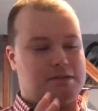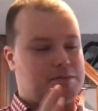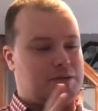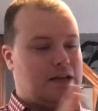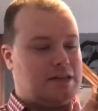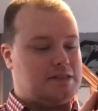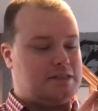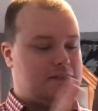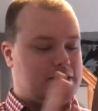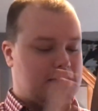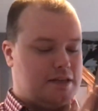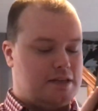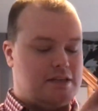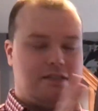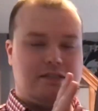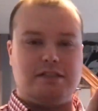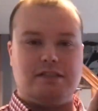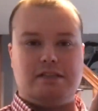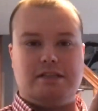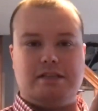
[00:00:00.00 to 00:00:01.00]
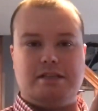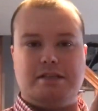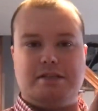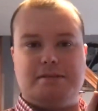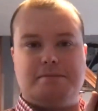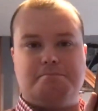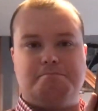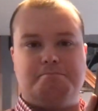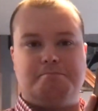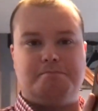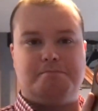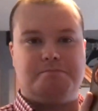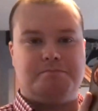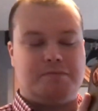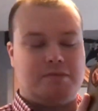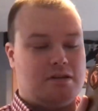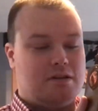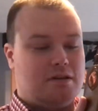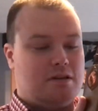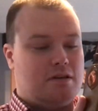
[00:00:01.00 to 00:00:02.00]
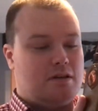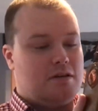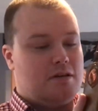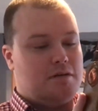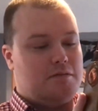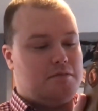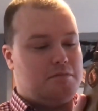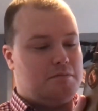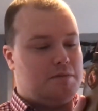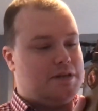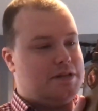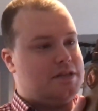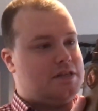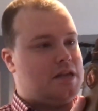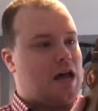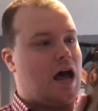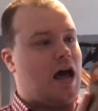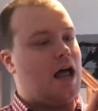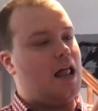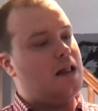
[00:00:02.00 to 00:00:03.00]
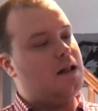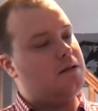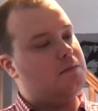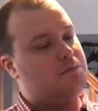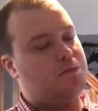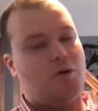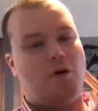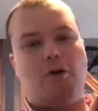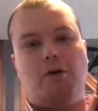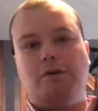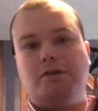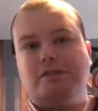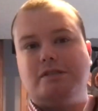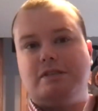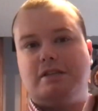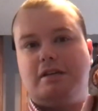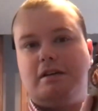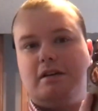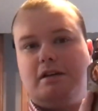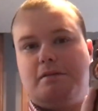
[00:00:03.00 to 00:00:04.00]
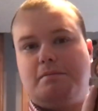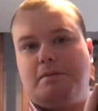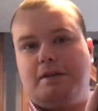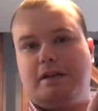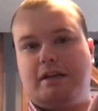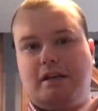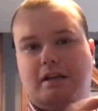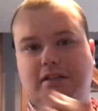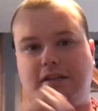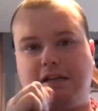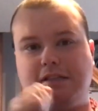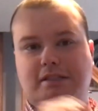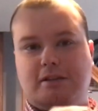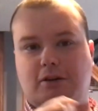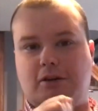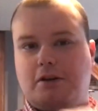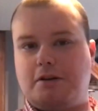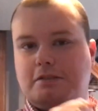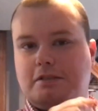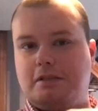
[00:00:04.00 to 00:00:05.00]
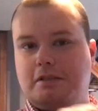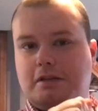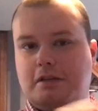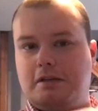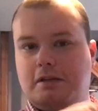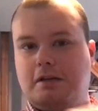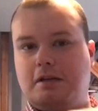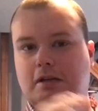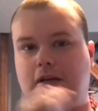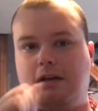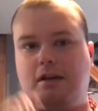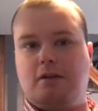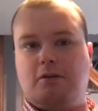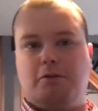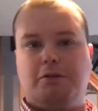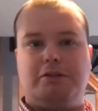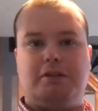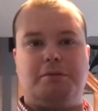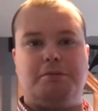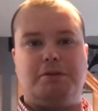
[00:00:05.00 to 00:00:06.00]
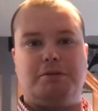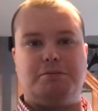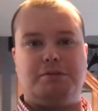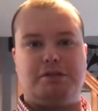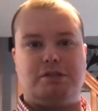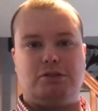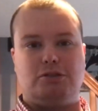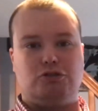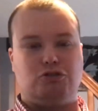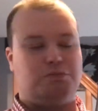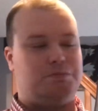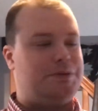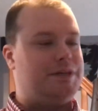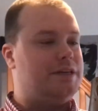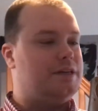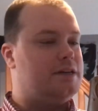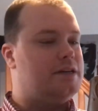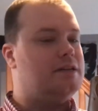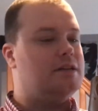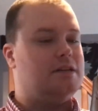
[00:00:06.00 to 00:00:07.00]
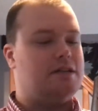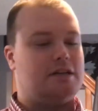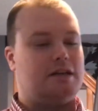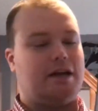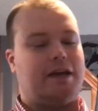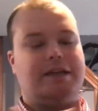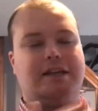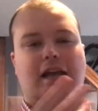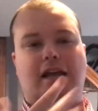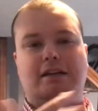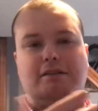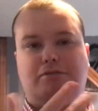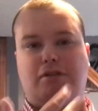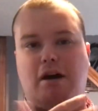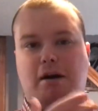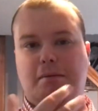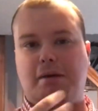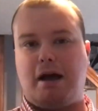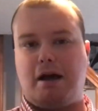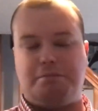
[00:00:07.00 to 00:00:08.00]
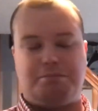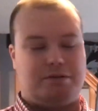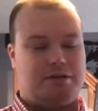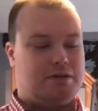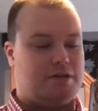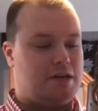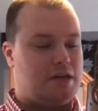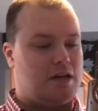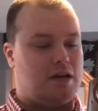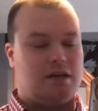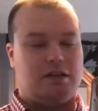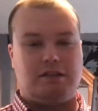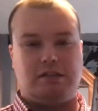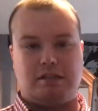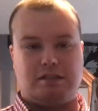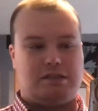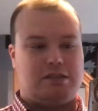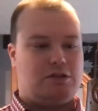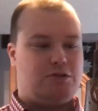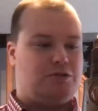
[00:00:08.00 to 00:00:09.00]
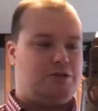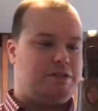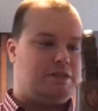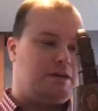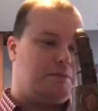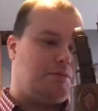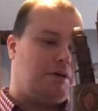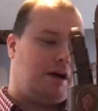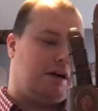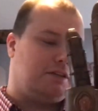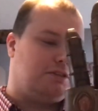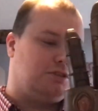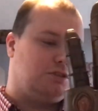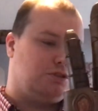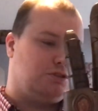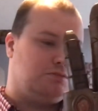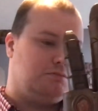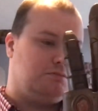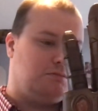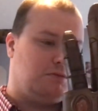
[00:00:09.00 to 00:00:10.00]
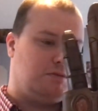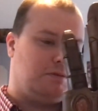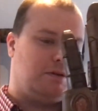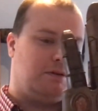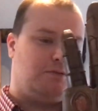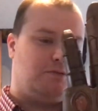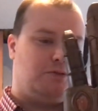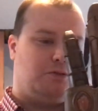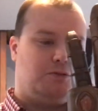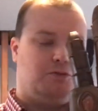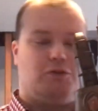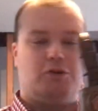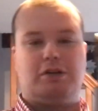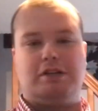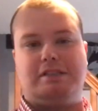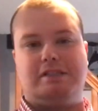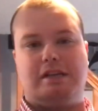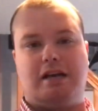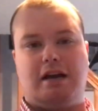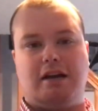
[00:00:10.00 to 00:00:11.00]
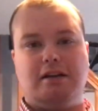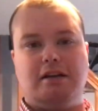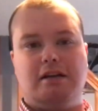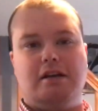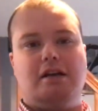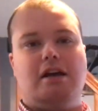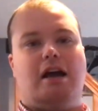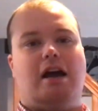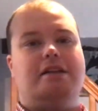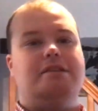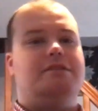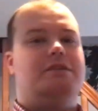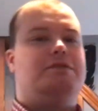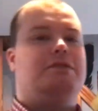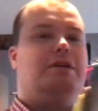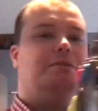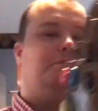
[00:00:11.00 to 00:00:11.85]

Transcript: das Plastik ist in diesem Metall, Bronze, das heißt, ihr könnt ruhig damit ein bisschen spielen, da geht keine Farbe ab. Das ist natürlich sehr praktisch, muss man natürlich wirklich sagen. Eins, was